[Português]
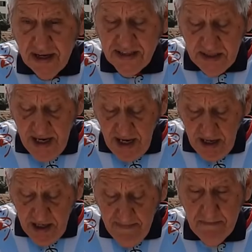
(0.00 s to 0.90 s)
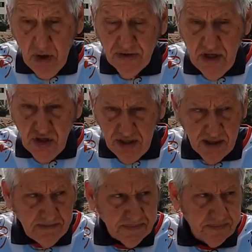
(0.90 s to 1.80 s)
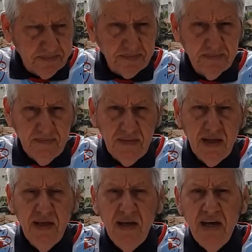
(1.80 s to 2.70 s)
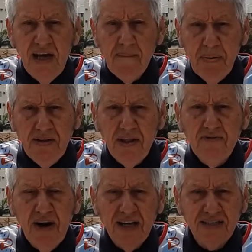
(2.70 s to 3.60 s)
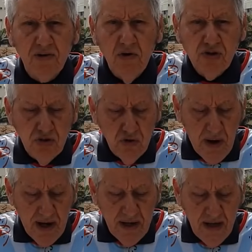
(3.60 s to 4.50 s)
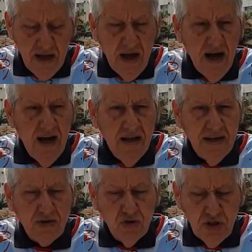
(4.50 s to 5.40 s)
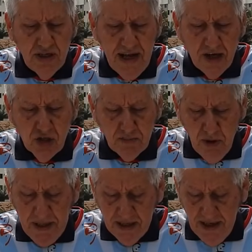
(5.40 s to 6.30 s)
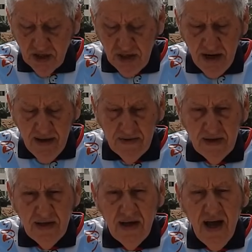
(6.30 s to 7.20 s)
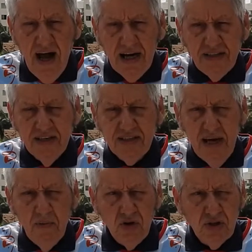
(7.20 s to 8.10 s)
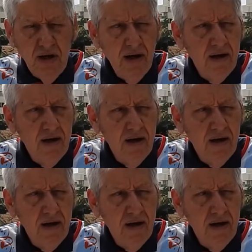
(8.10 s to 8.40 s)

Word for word: vacinar e proteger. E a banda Devassa continua nas utilidades públicas. Agradecemos